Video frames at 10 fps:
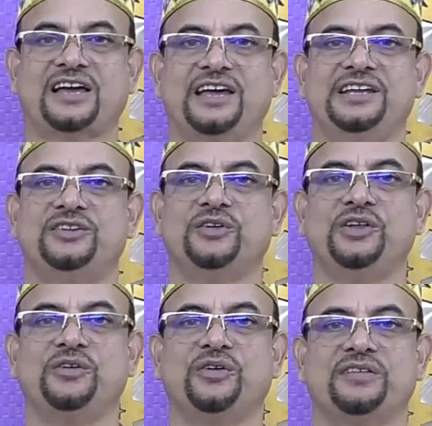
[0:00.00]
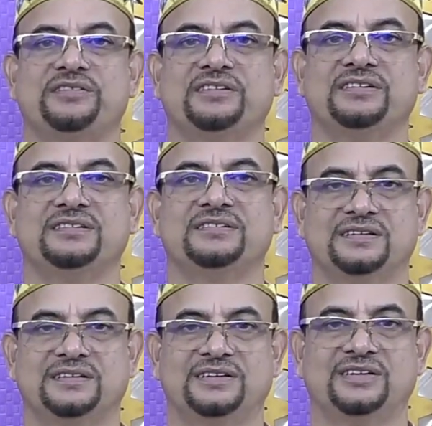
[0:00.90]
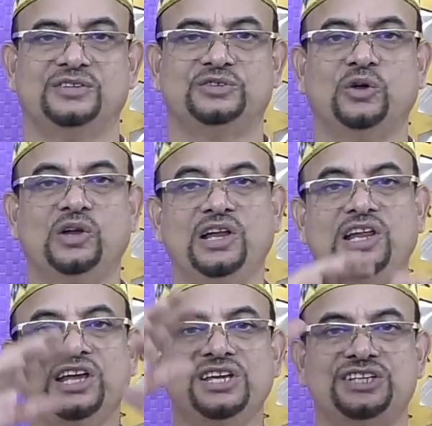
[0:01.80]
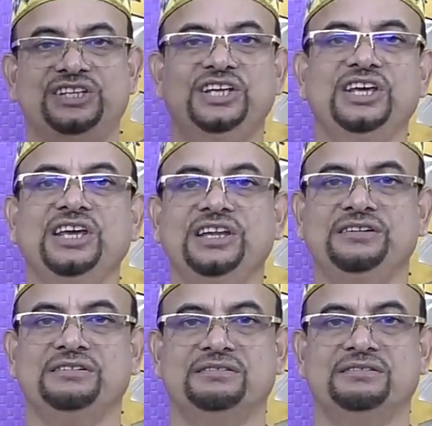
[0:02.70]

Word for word: কাহিনী তৈরি করেছে চল্লিশ দিন